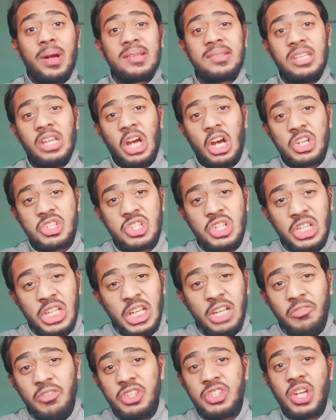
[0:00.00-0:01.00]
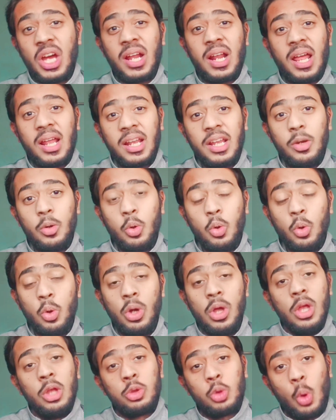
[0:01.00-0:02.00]
ऊपर से अश्लील विचार आ रहे
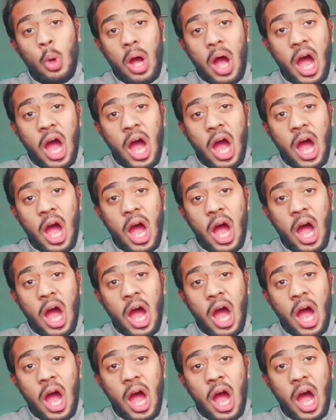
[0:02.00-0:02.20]
हों